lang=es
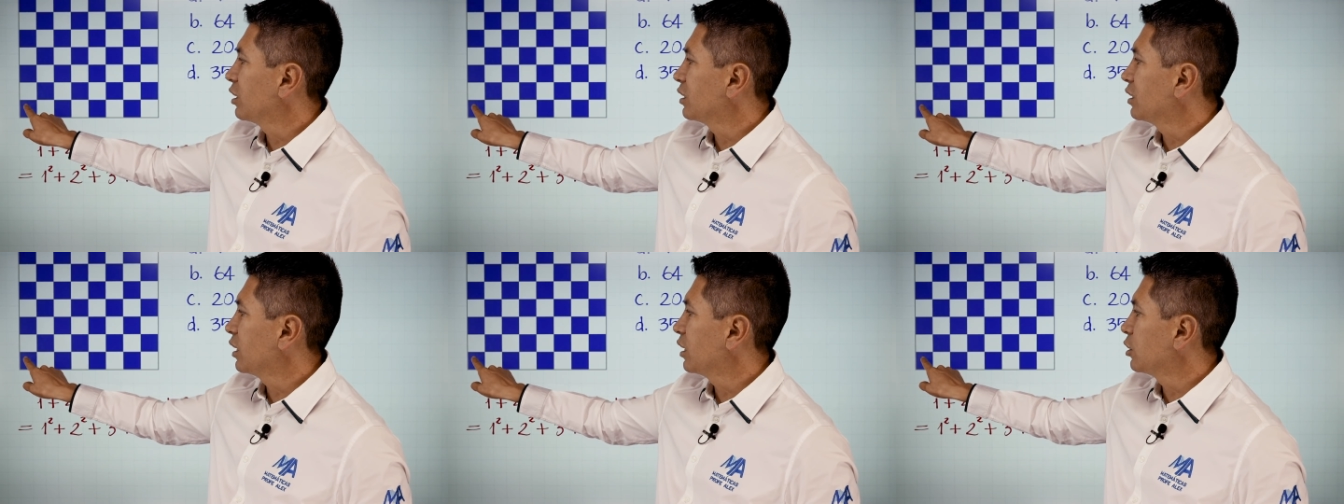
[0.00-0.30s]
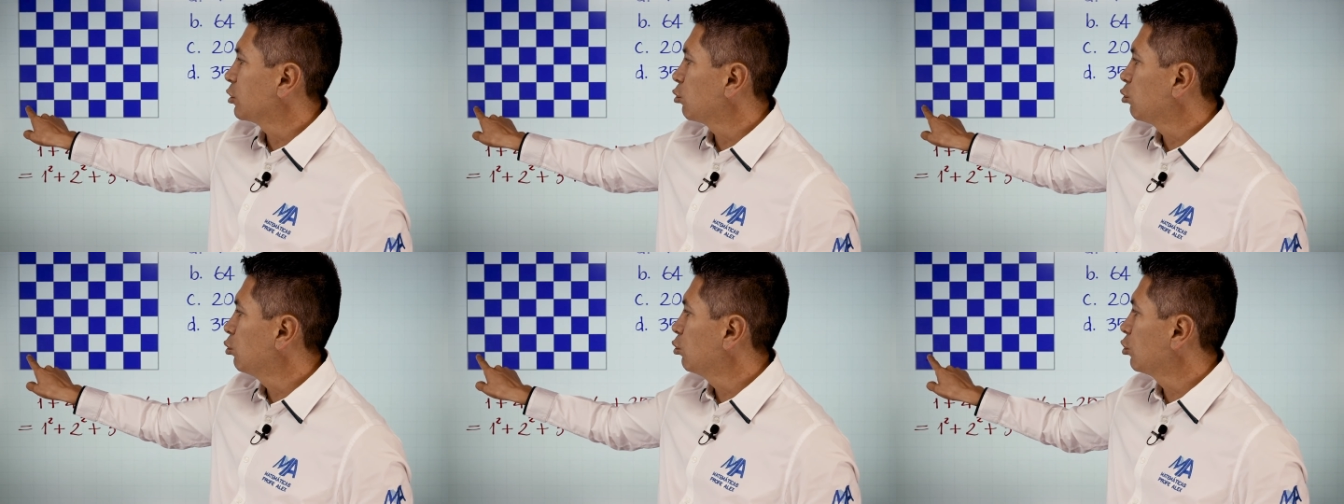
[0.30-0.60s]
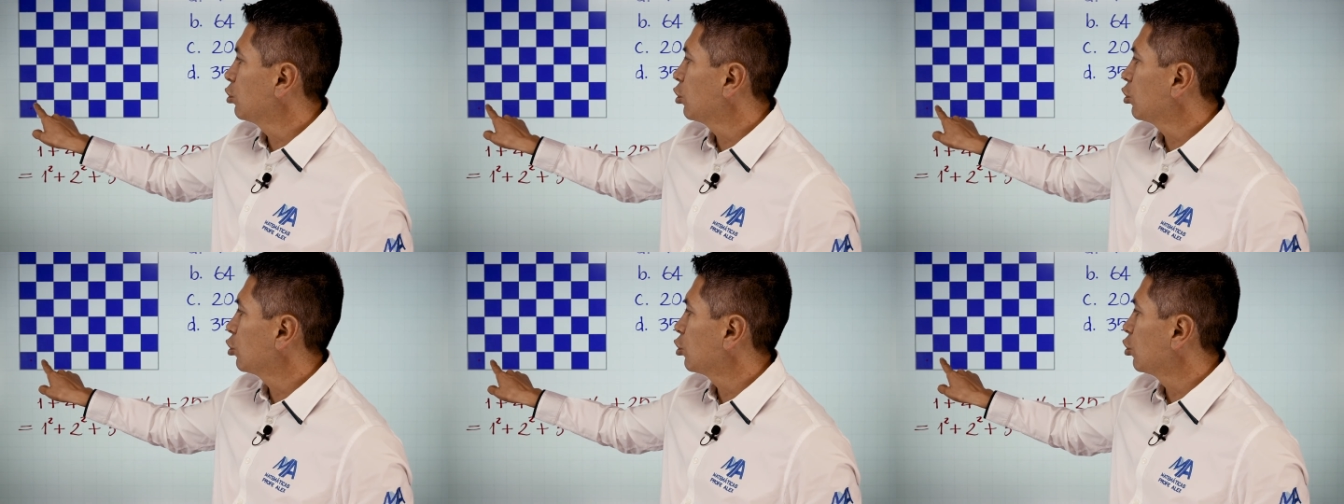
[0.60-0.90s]
Este es
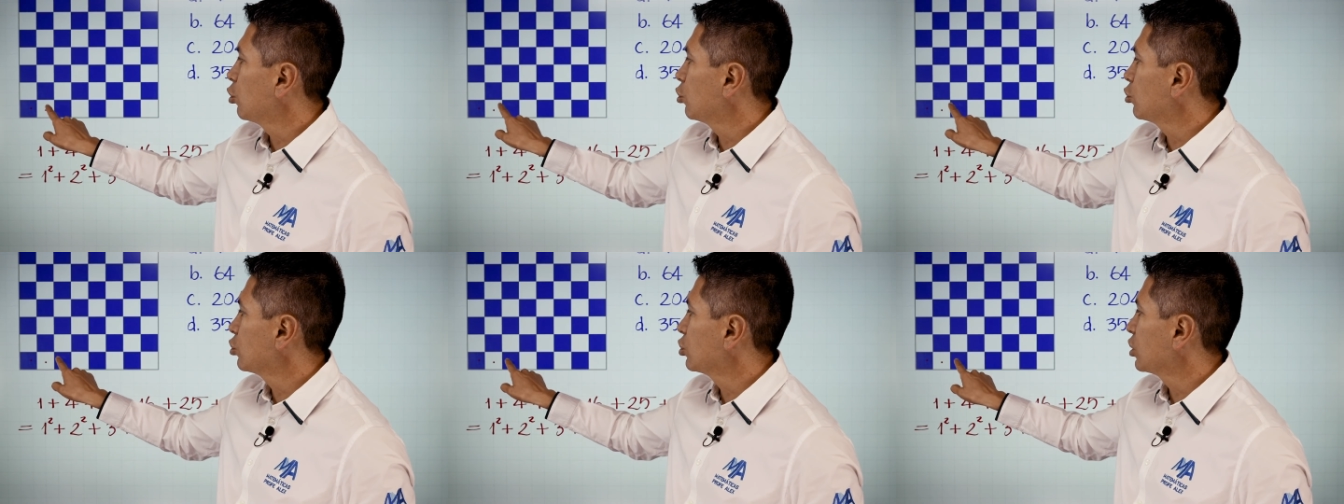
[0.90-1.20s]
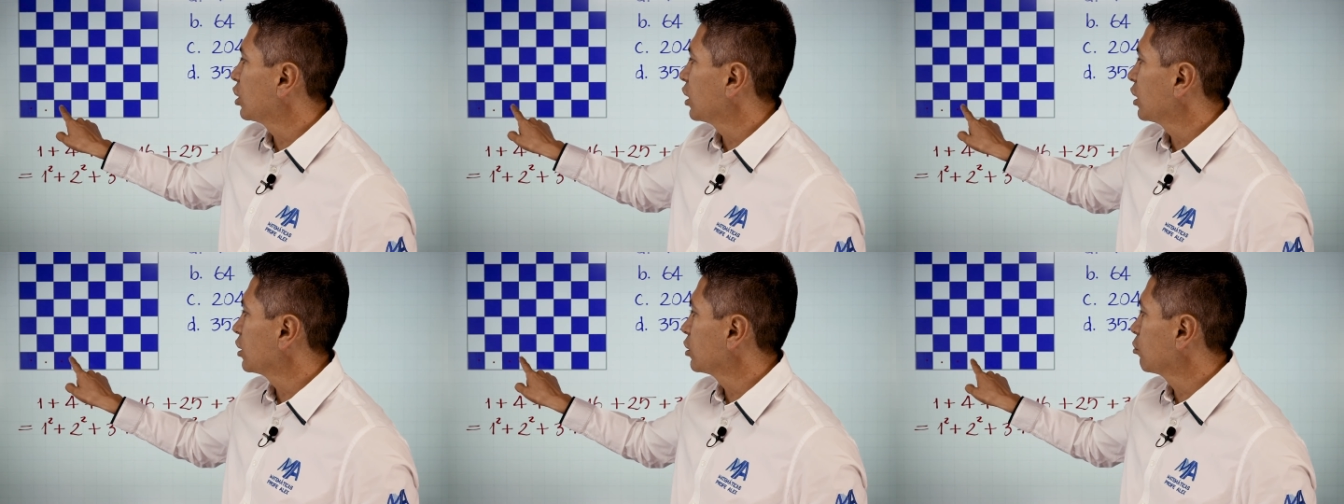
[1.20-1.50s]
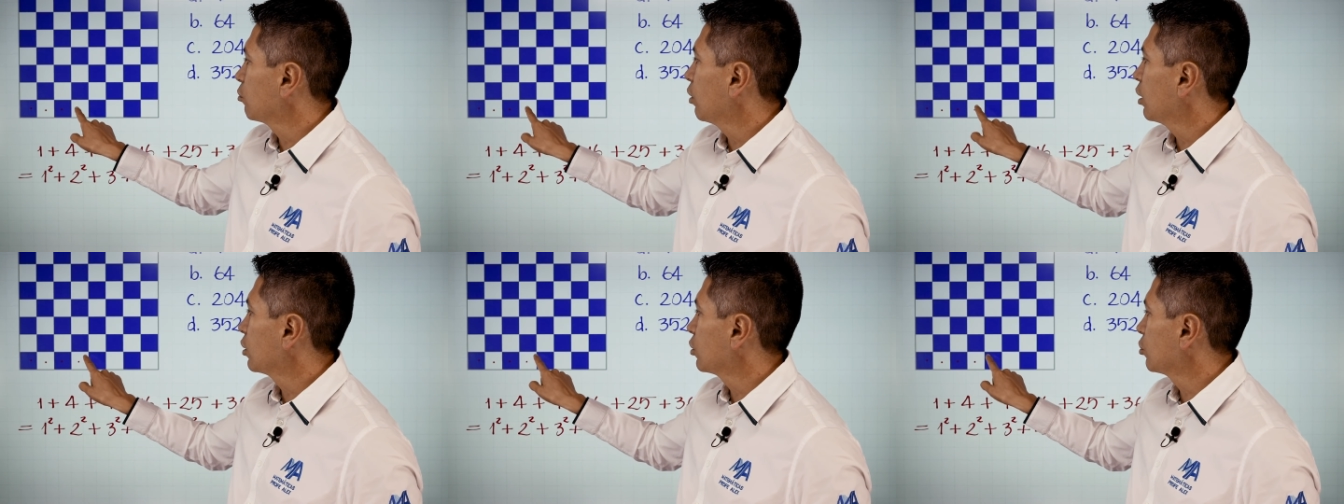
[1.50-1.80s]
1, 2,
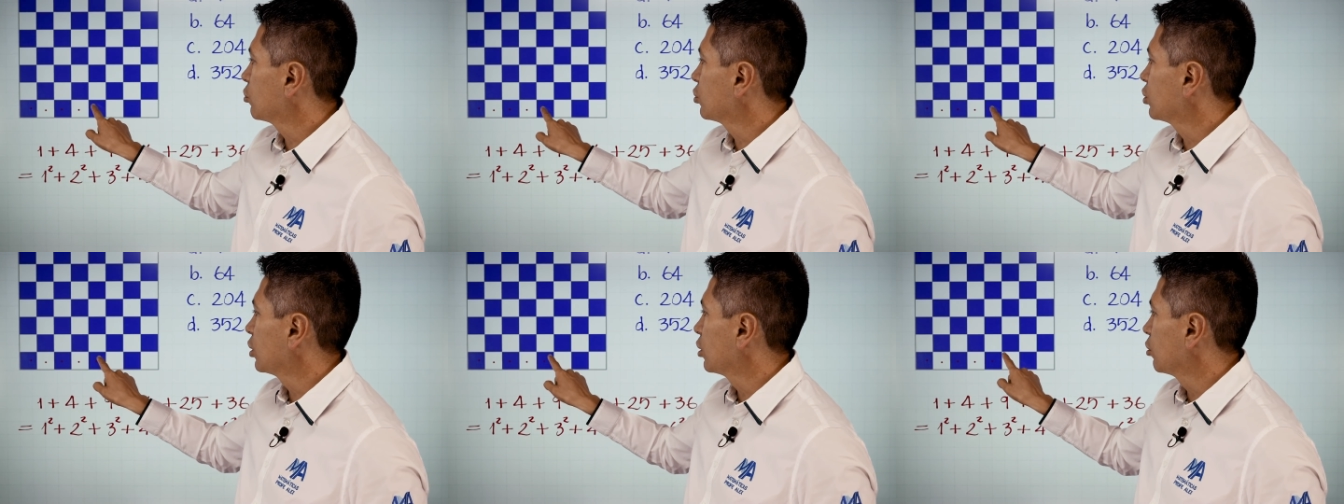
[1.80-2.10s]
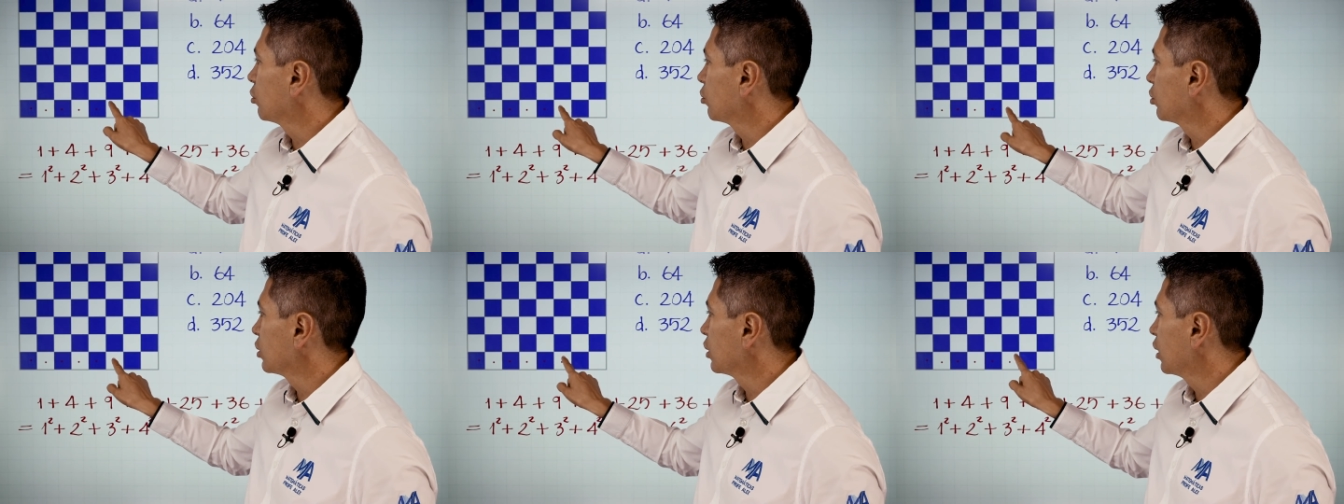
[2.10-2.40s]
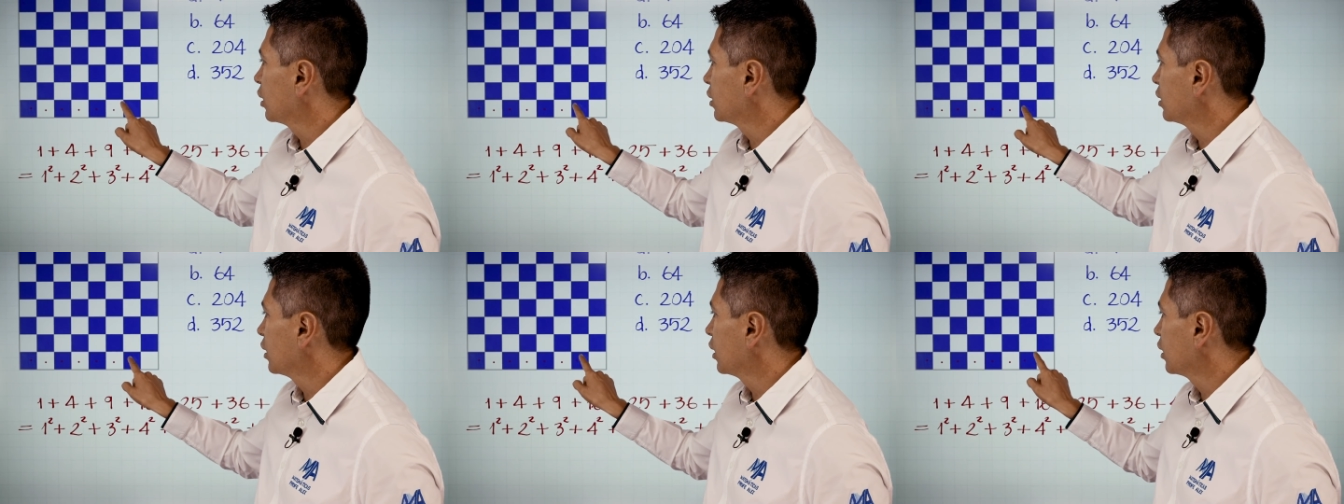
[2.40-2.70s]
3, 4, 5,
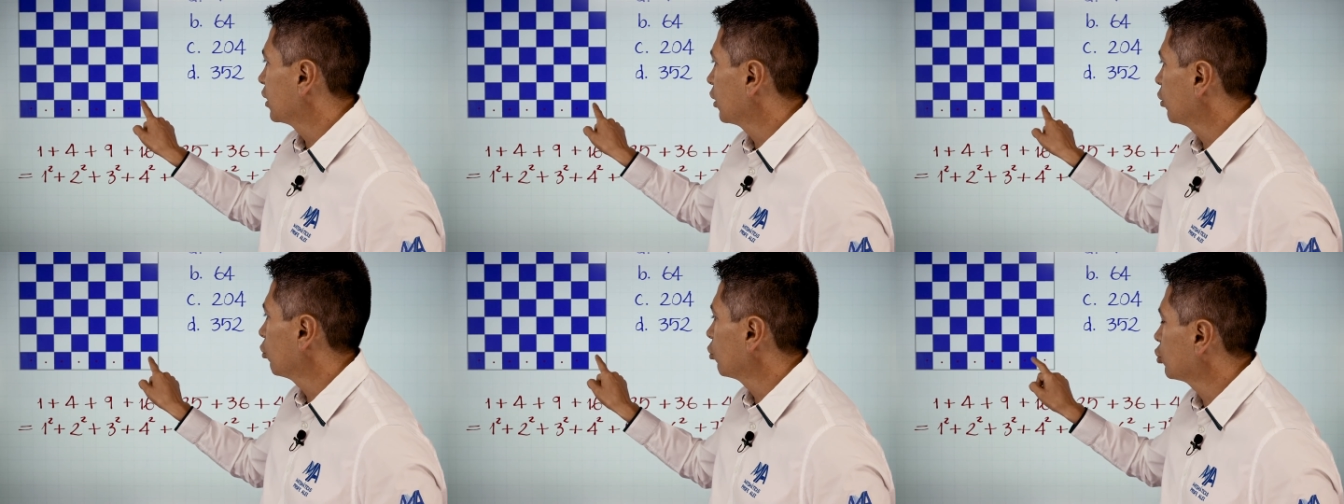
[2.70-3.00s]
6, 7,